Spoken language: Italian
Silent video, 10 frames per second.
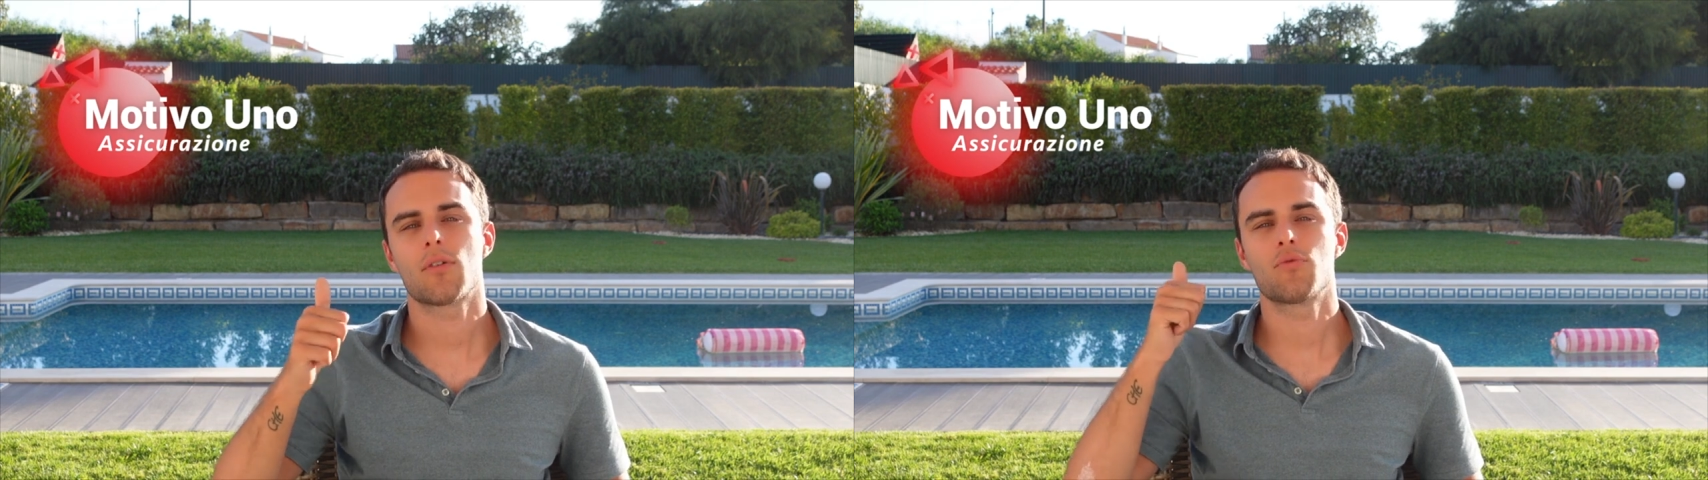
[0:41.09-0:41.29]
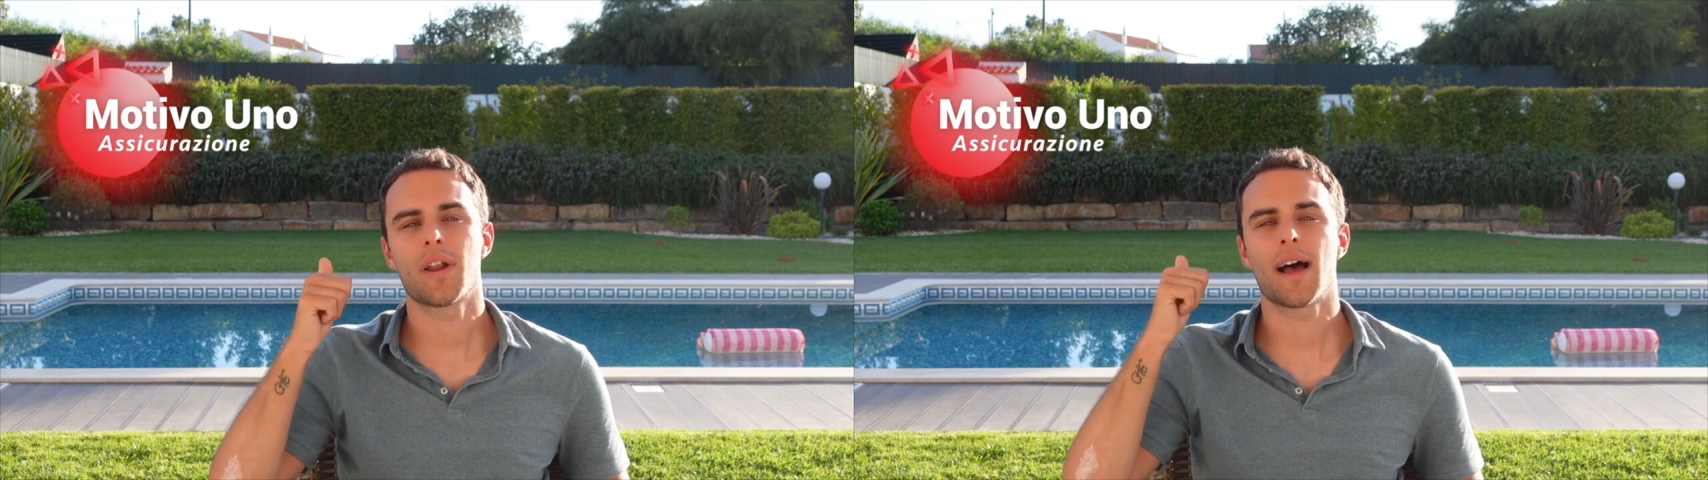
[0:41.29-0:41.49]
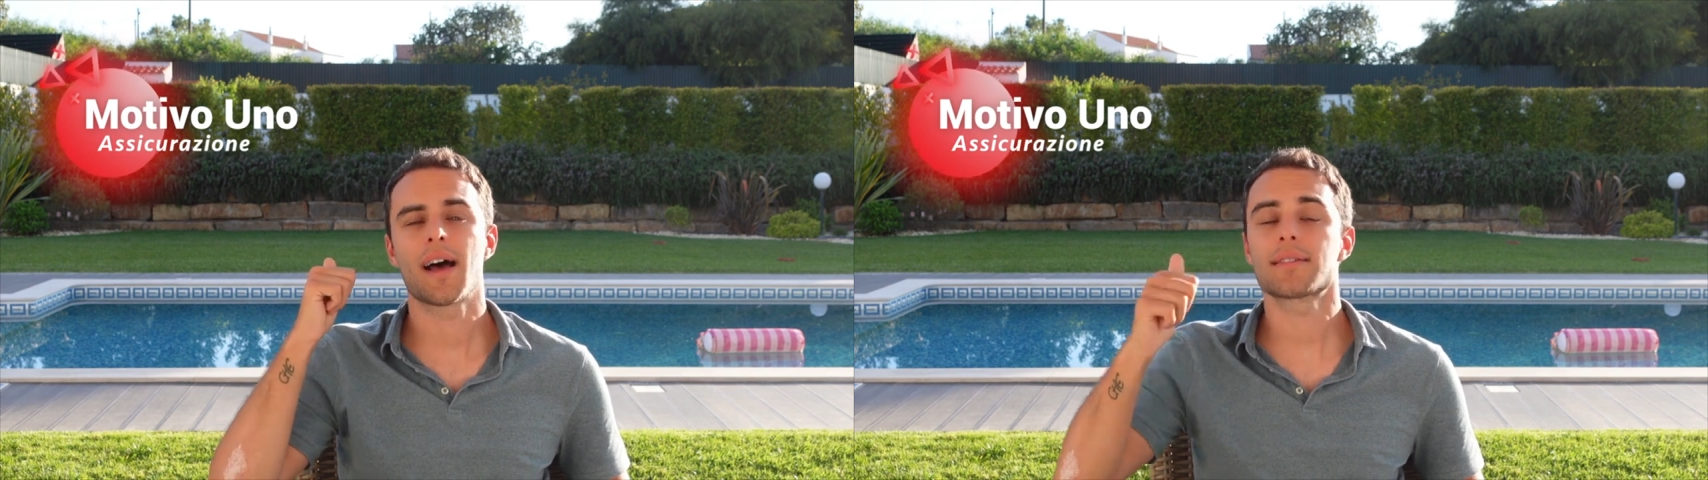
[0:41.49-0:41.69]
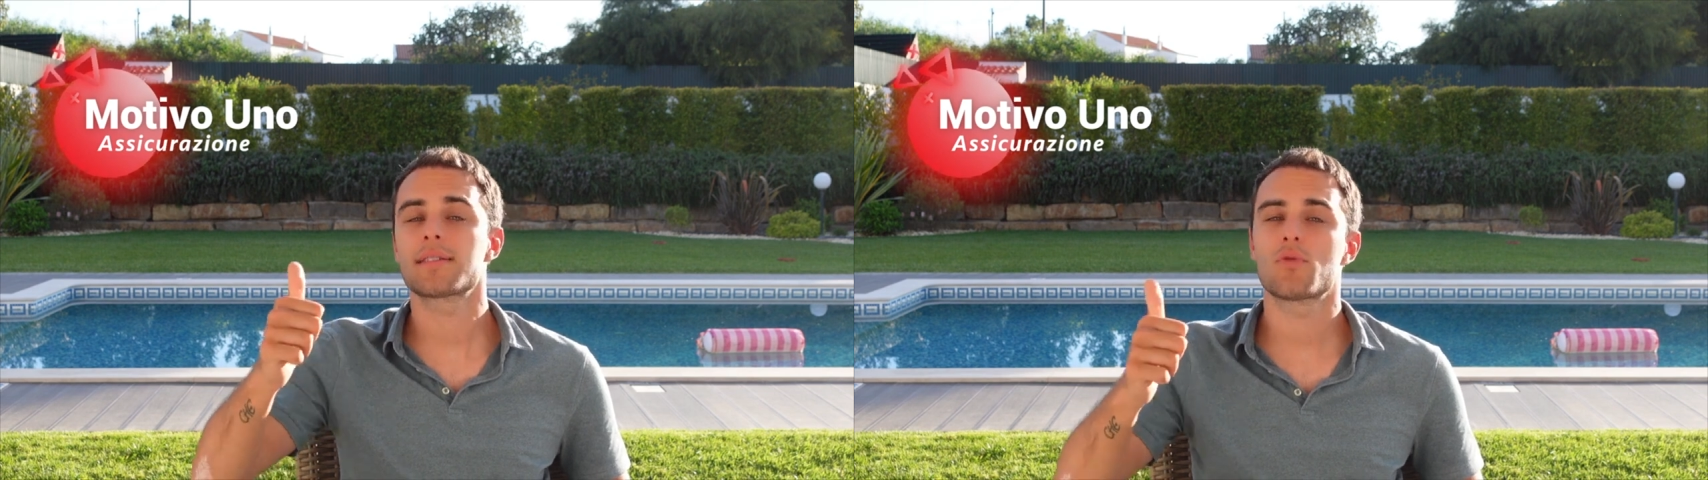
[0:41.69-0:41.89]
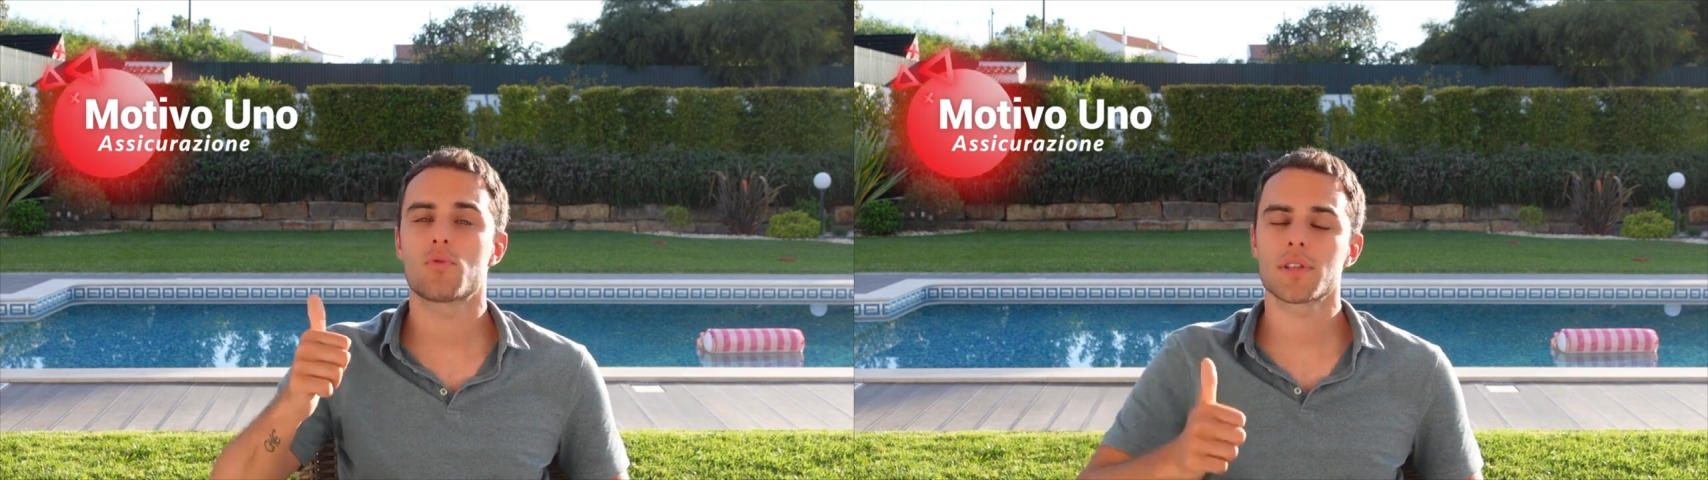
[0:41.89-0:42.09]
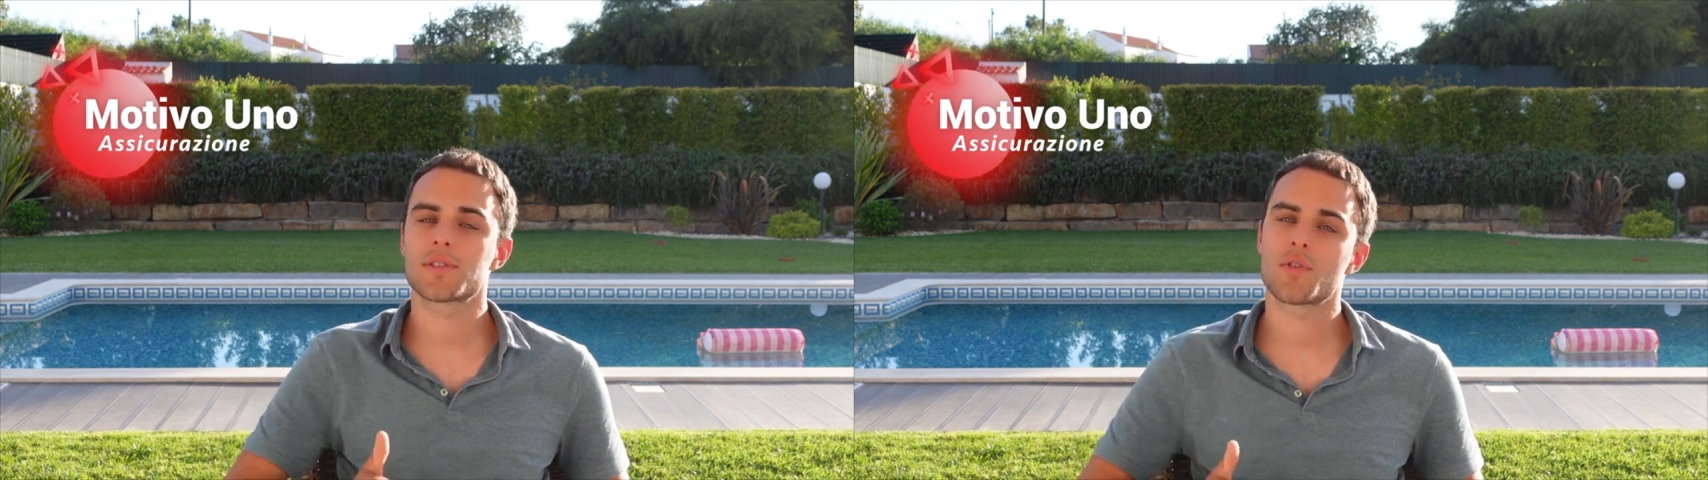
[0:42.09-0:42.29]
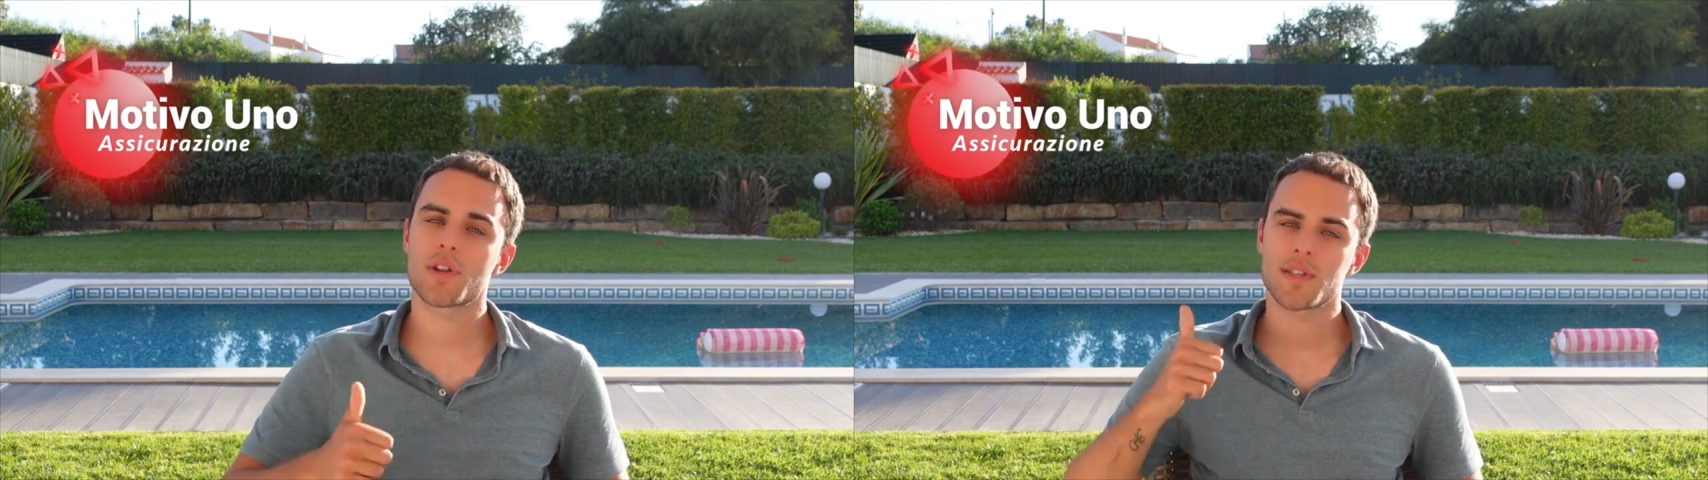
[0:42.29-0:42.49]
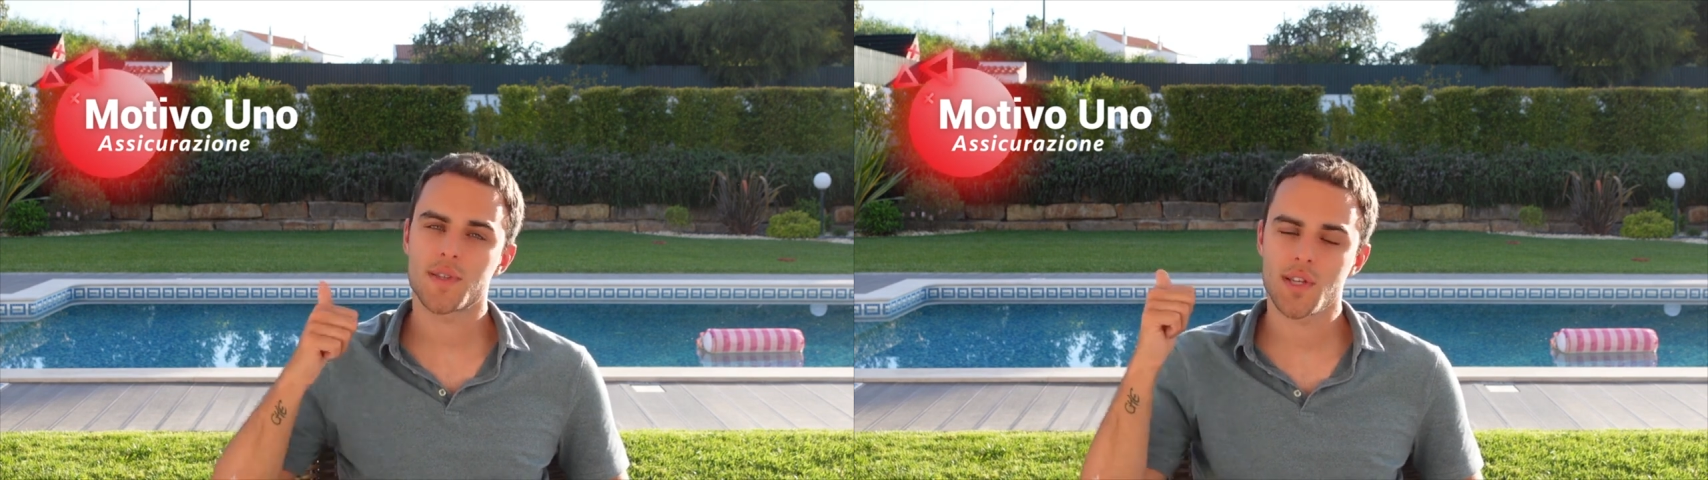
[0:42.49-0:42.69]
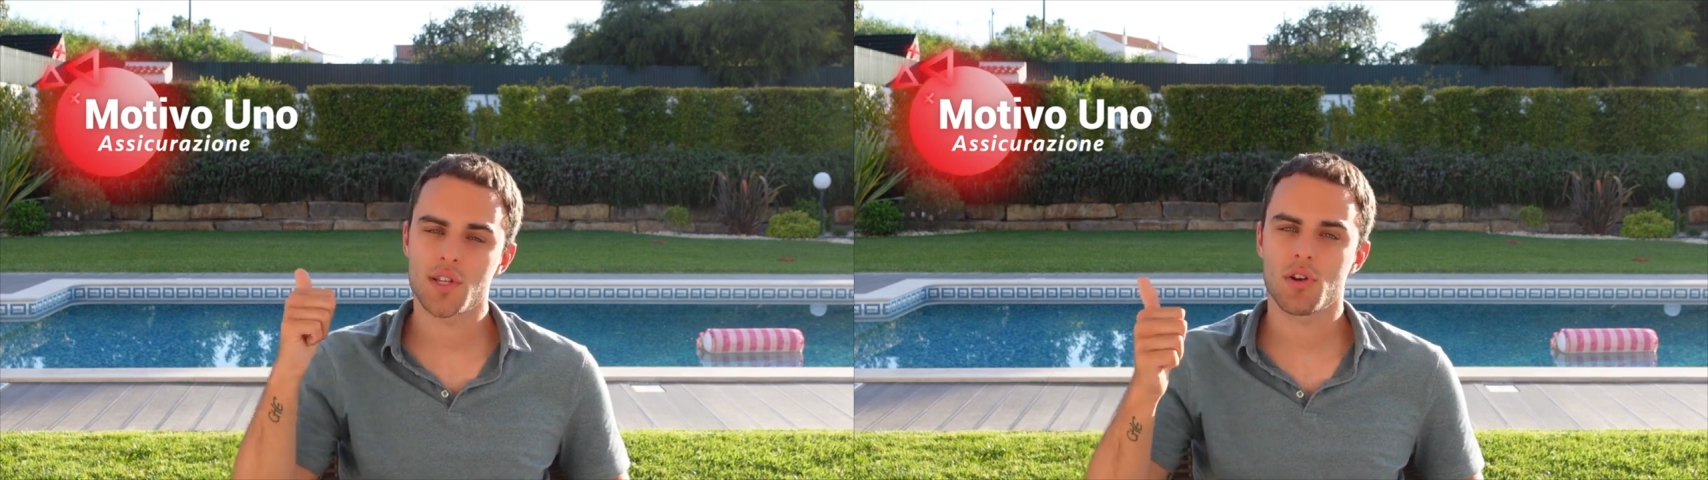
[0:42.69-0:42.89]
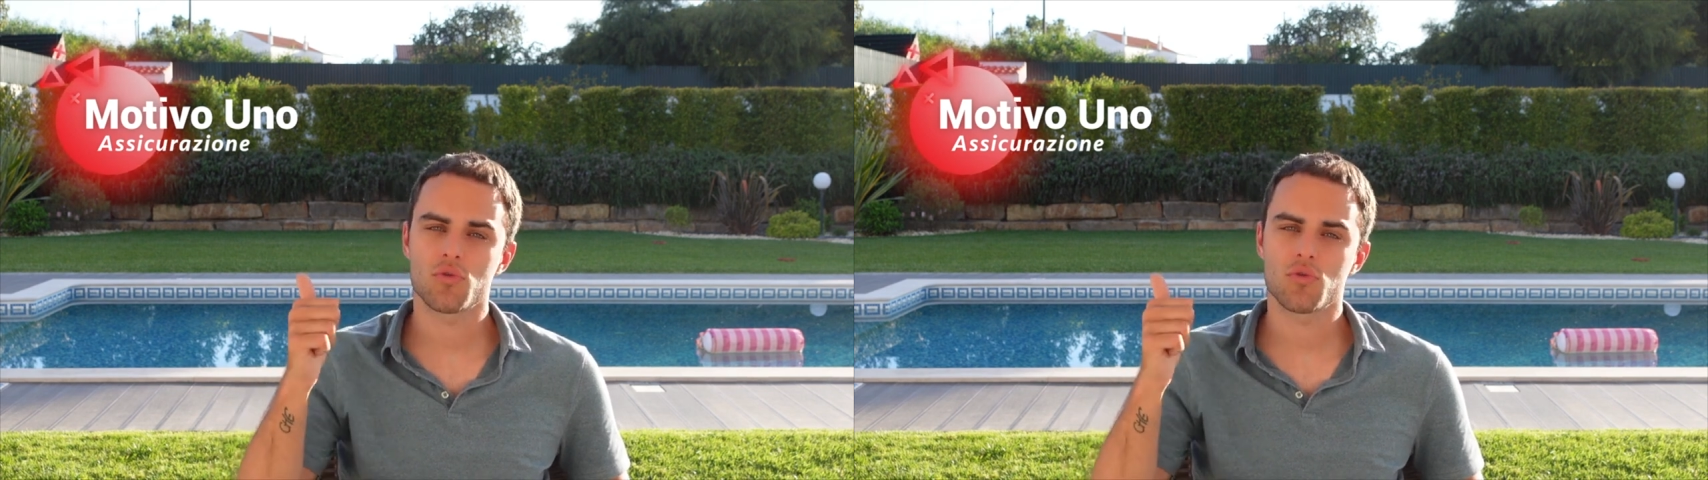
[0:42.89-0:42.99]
una assicurazione sino